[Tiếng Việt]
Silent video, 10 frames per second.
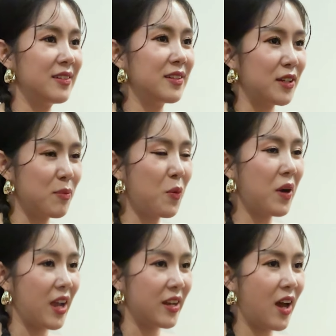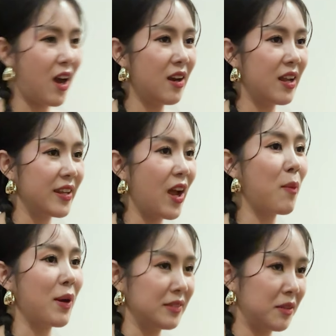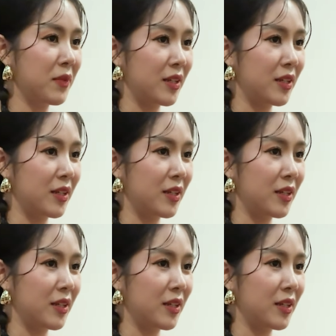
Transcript: được cái mối quan hệ đó là do bản thân mình